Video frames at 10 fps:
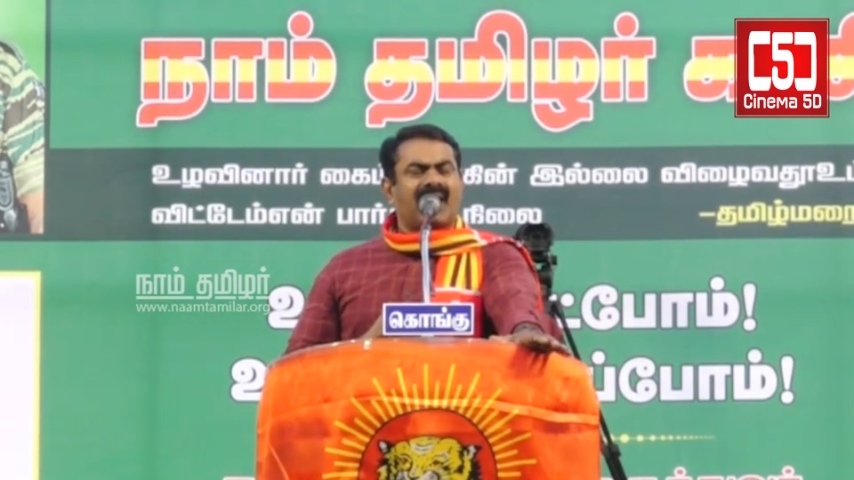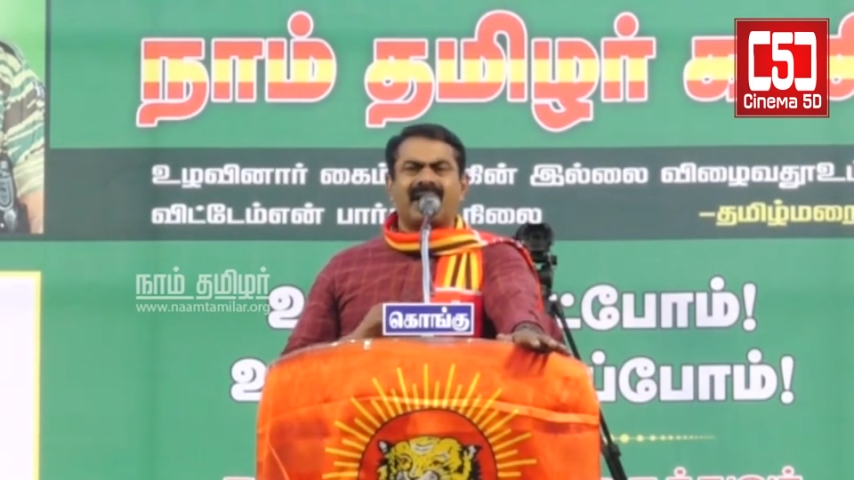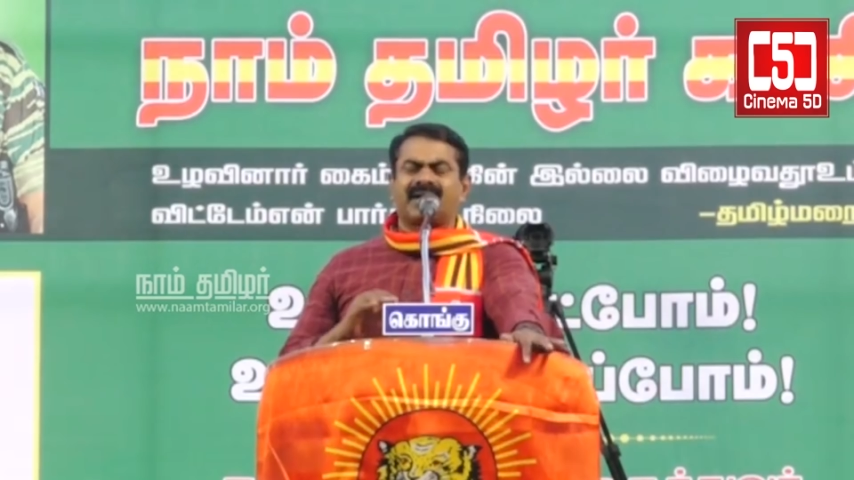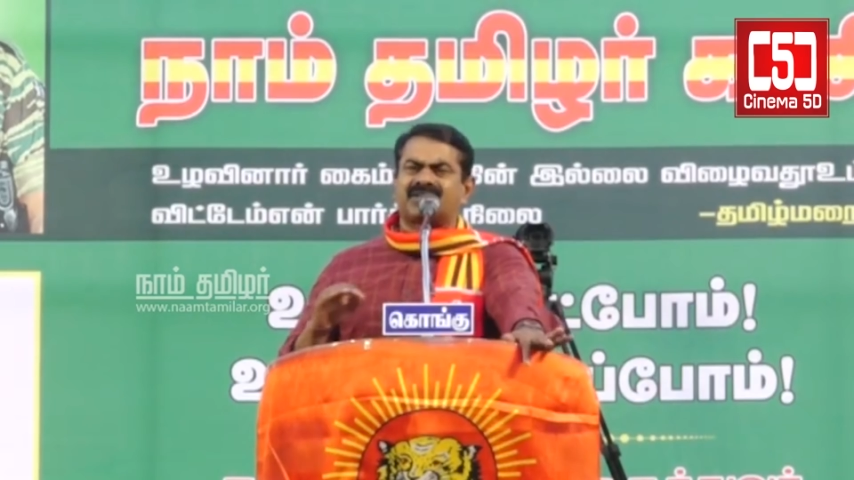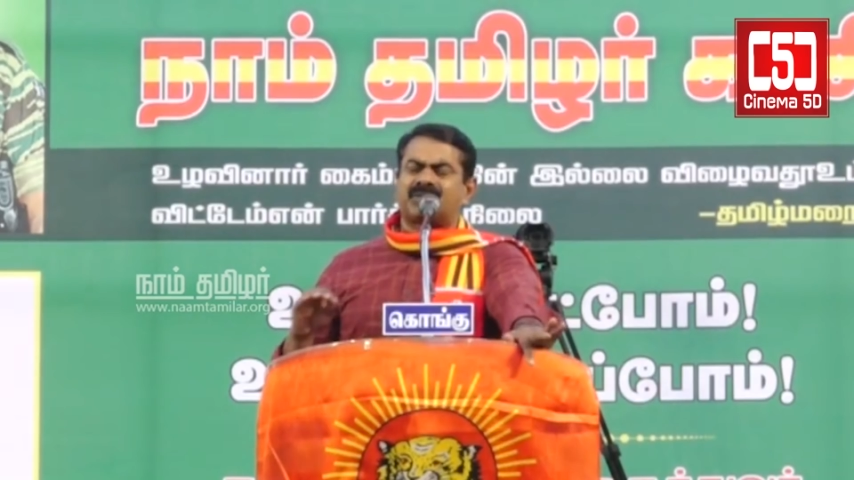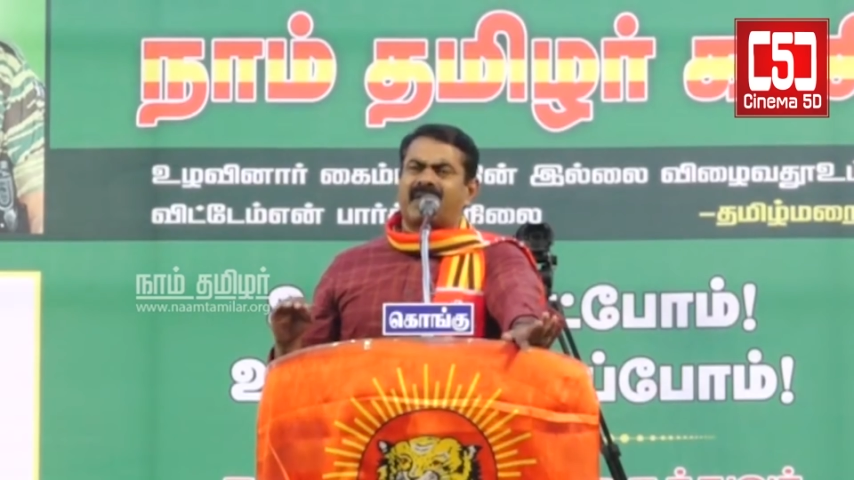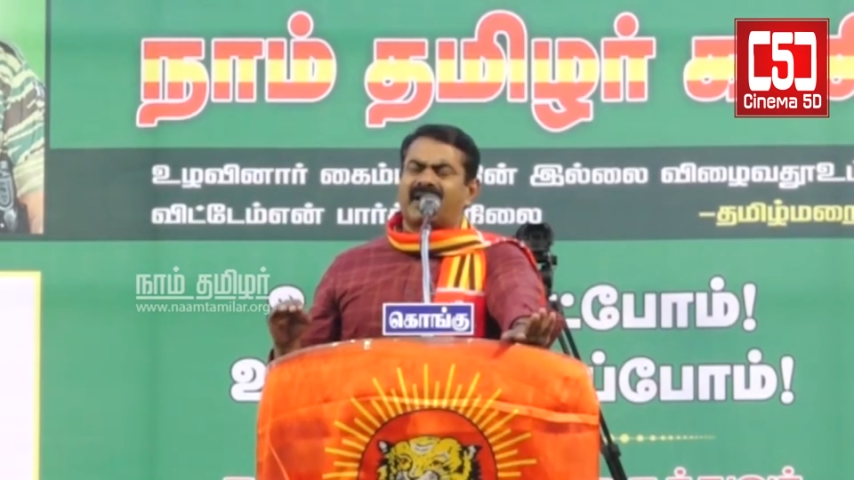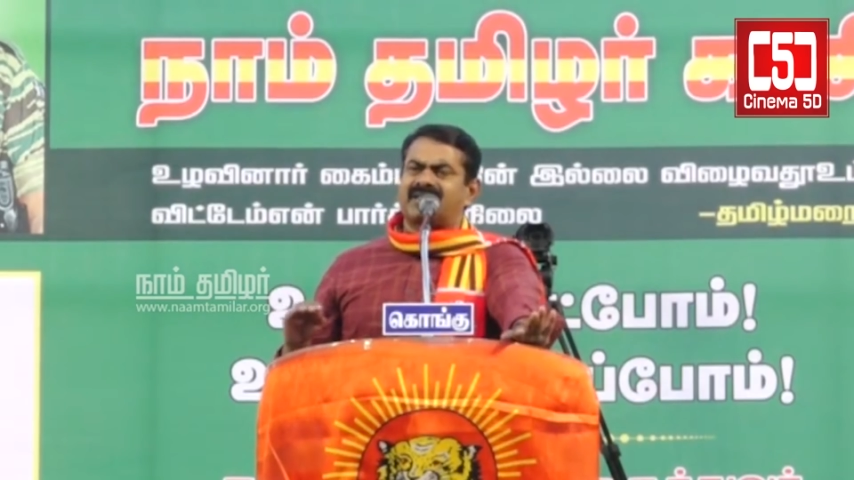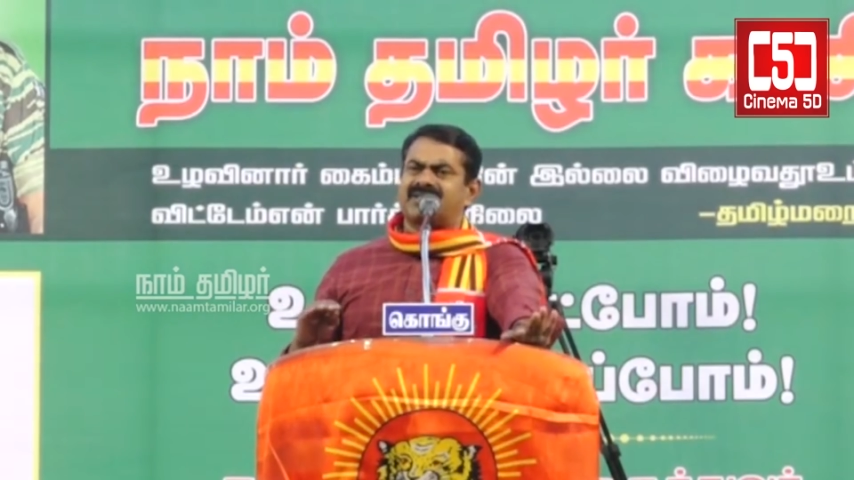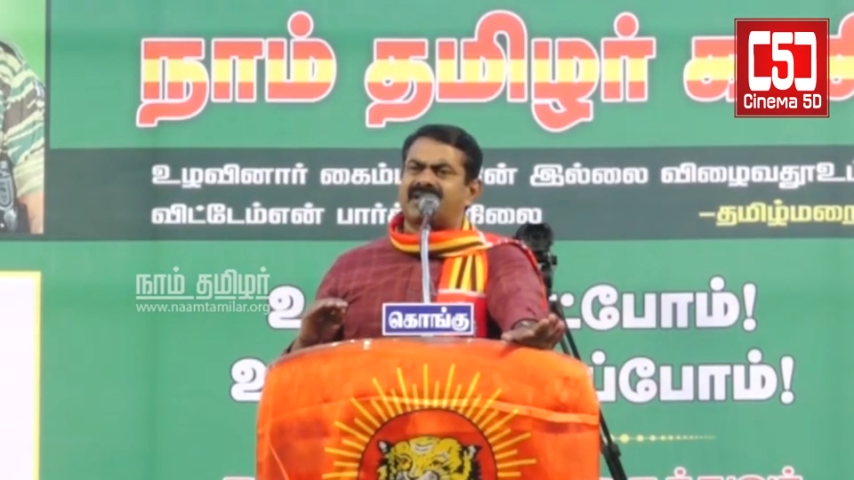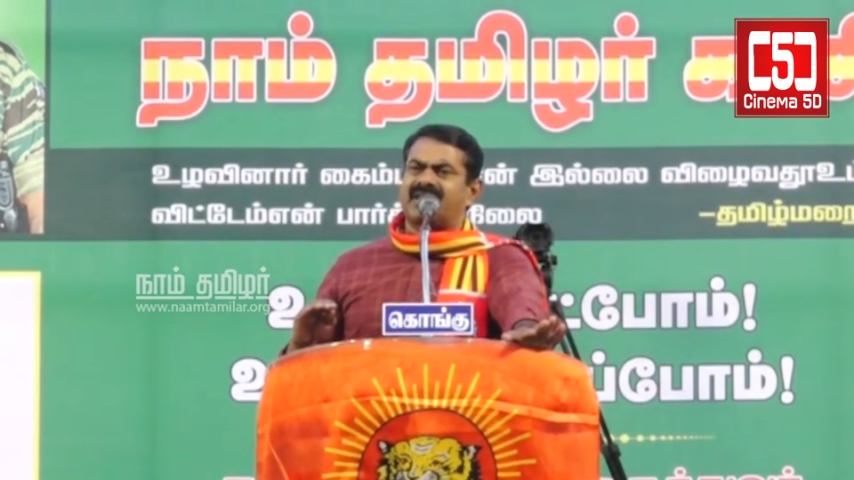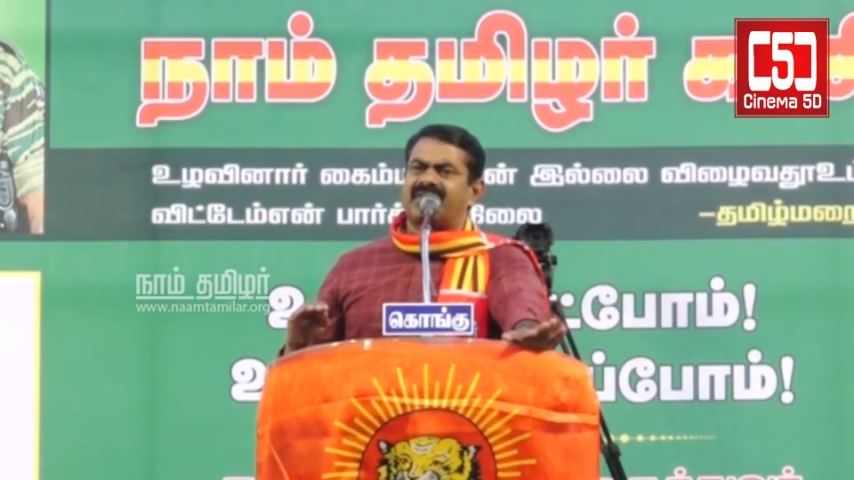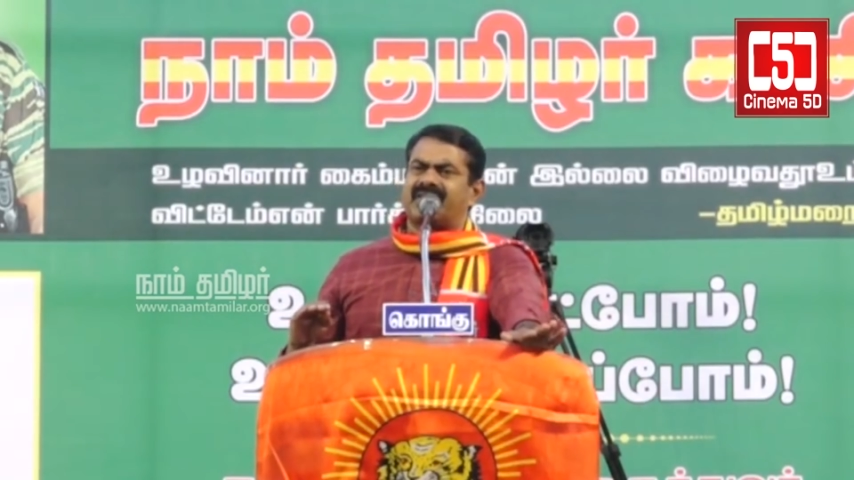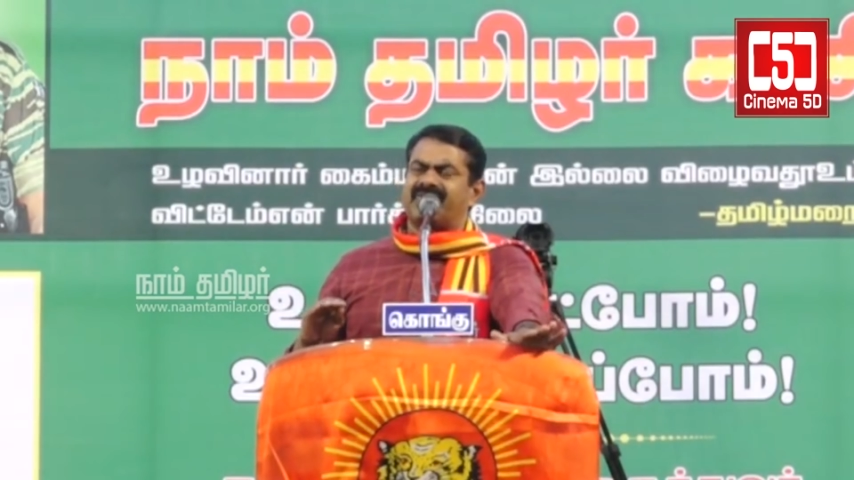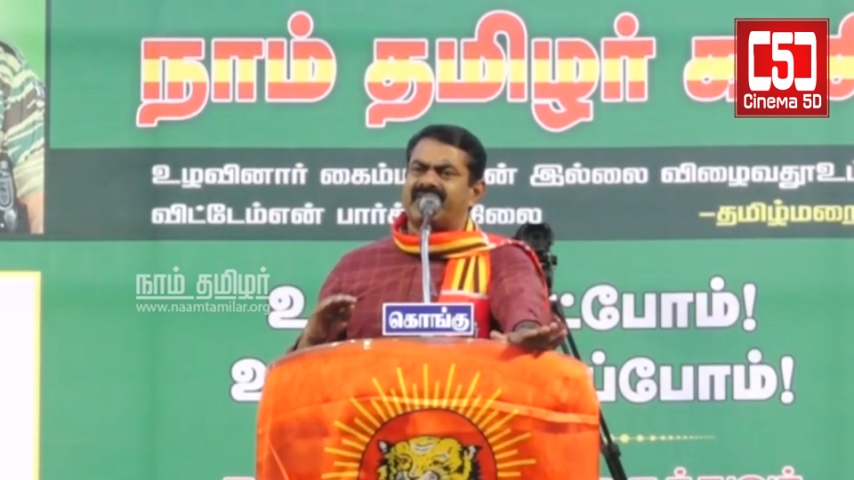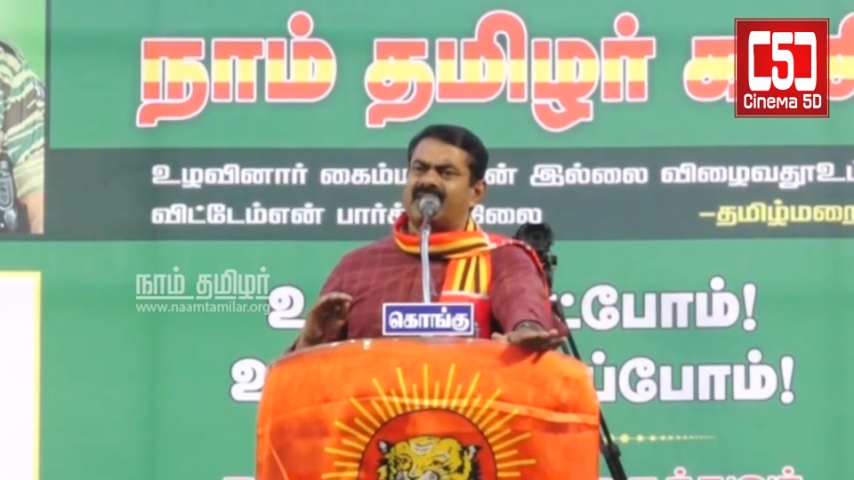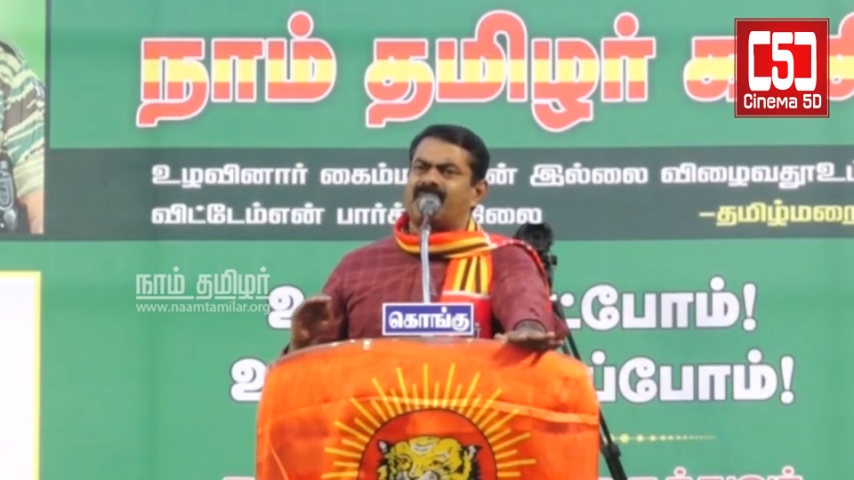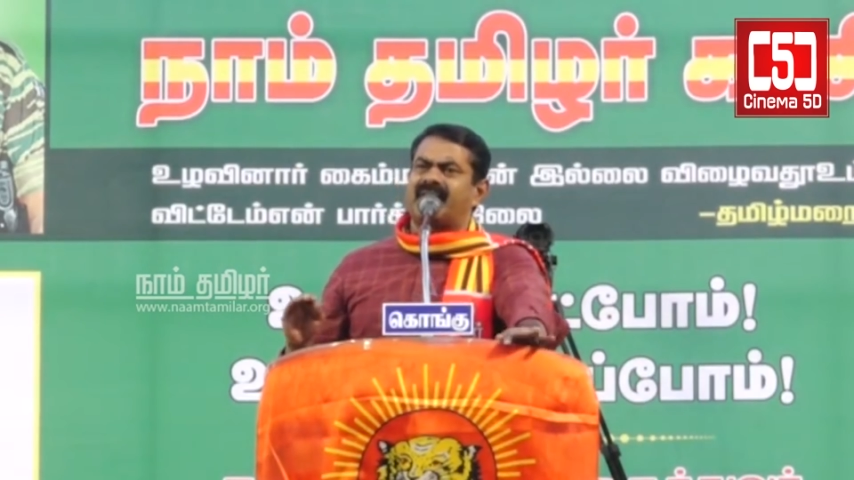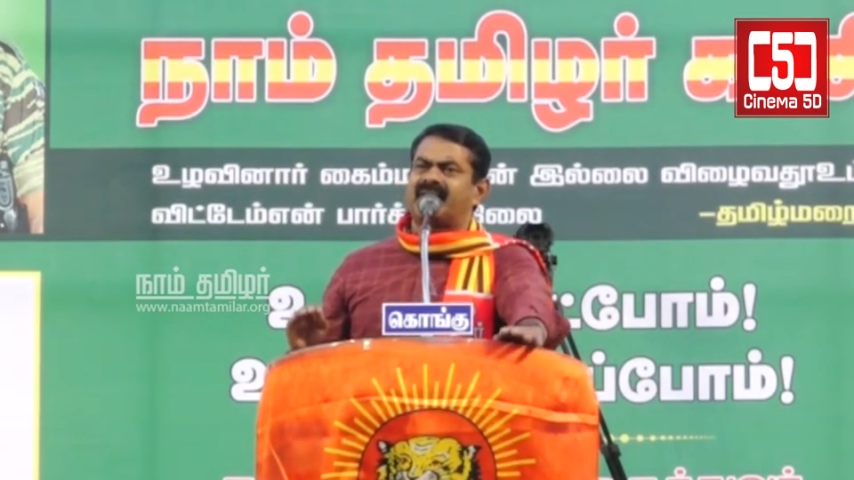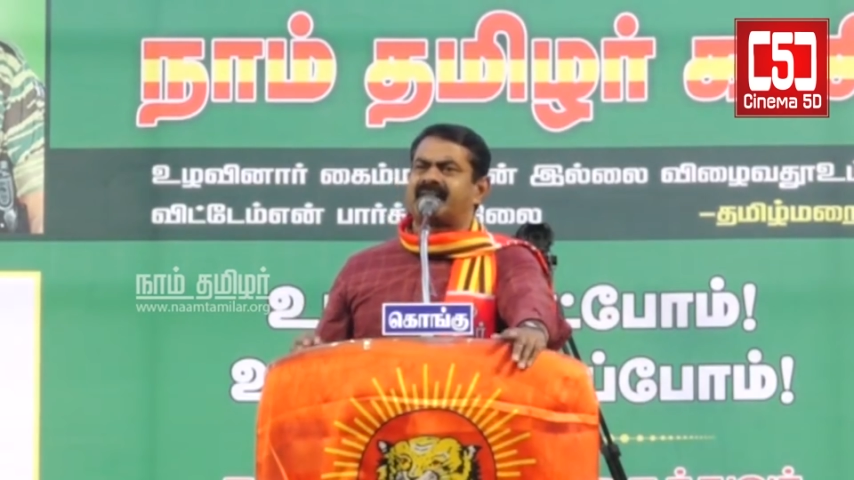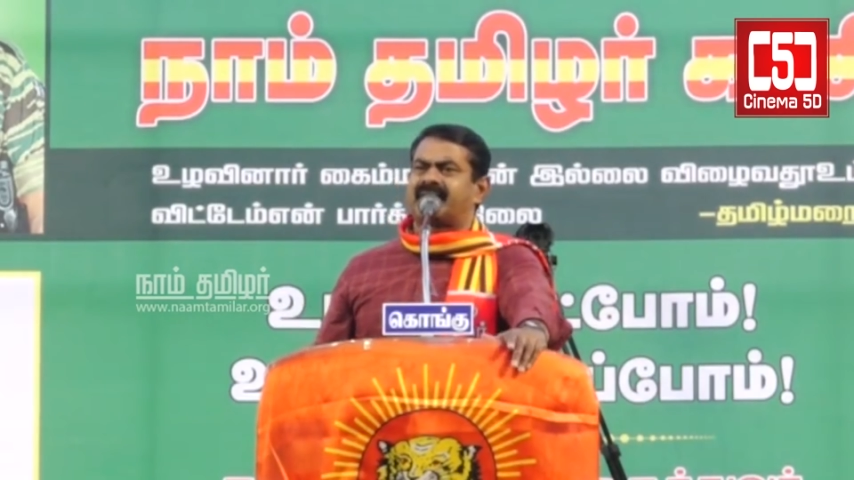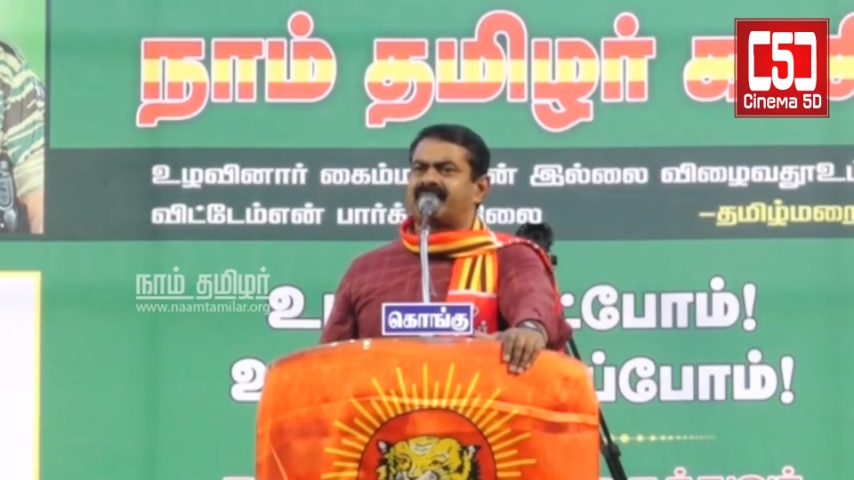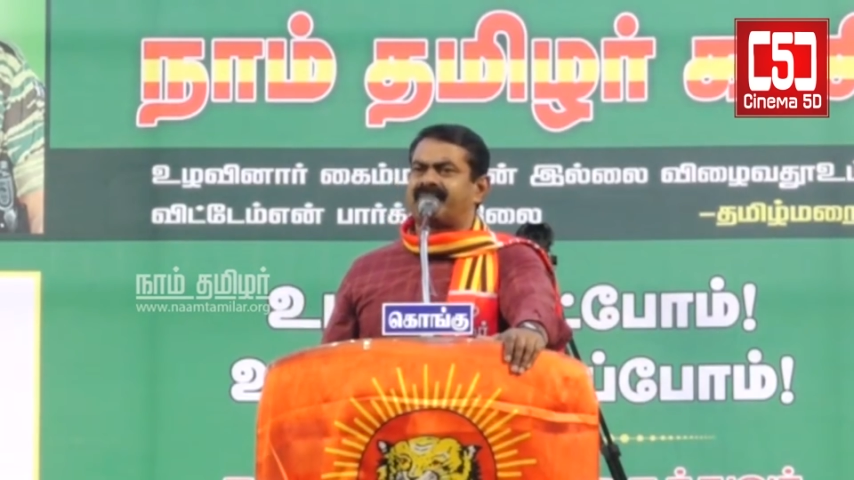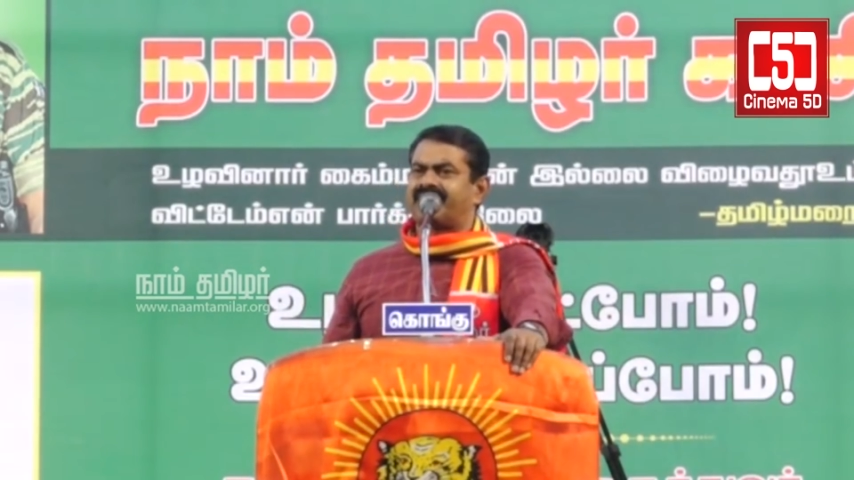காங்கிரஸ் பாரதிய ஜனதாவிற்கு வேறுபாடு என்ன